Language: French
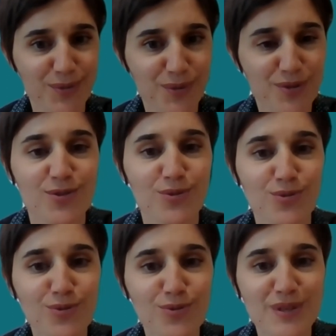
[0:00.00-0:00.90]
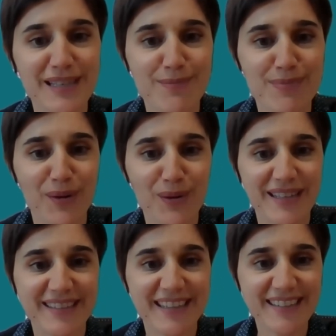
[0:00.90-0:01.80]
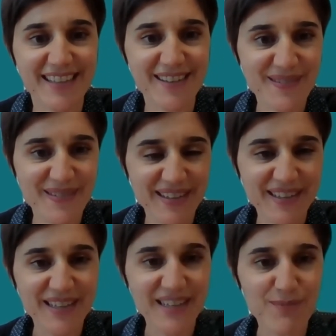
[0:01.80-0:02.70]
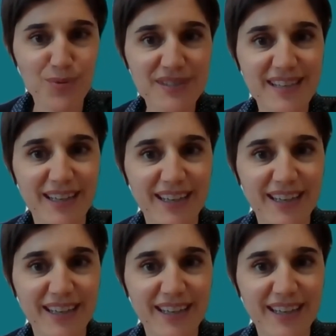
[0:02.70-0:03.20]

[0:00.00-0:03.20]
Donc, je donne tout de suite la parole à Nadia pour sa